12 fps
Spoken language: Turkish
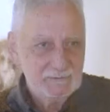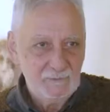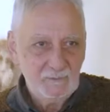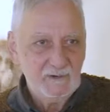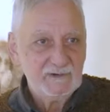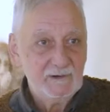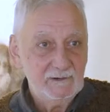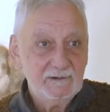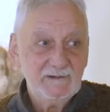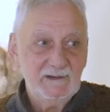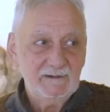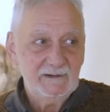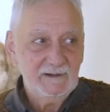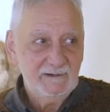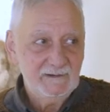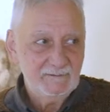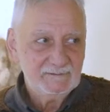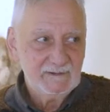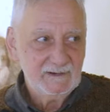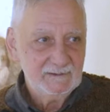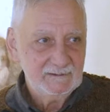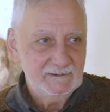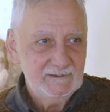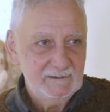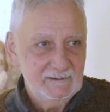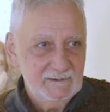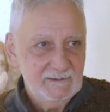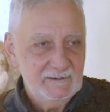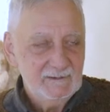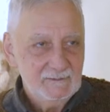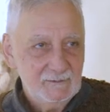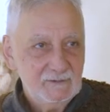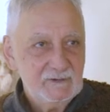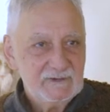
Çok başarılı sergiler yaptılar. Onun